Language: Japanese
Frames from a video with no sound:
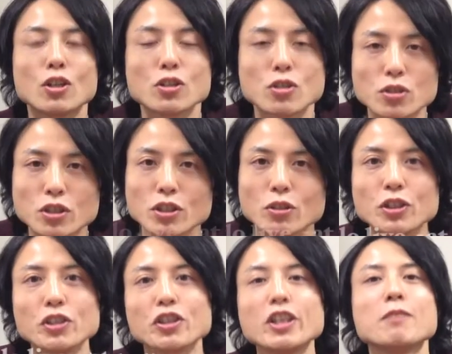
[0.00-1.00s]
鈴木
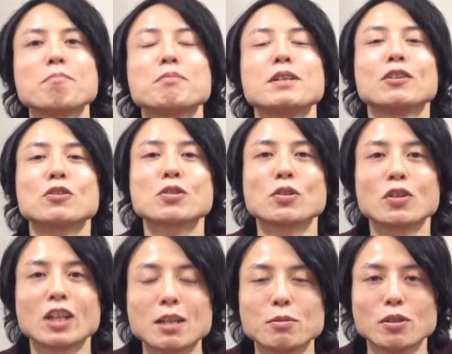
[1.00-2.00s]
紀之
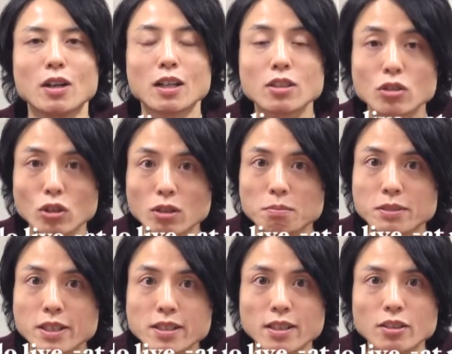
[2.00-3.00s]

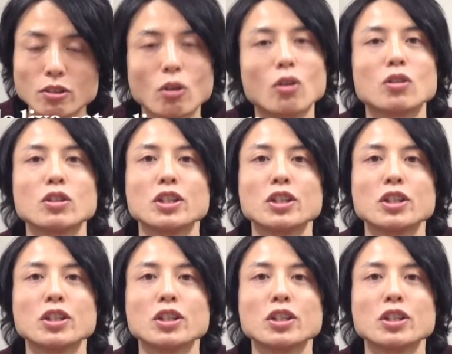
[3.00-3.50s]
ピアノソロライブアットプレゼント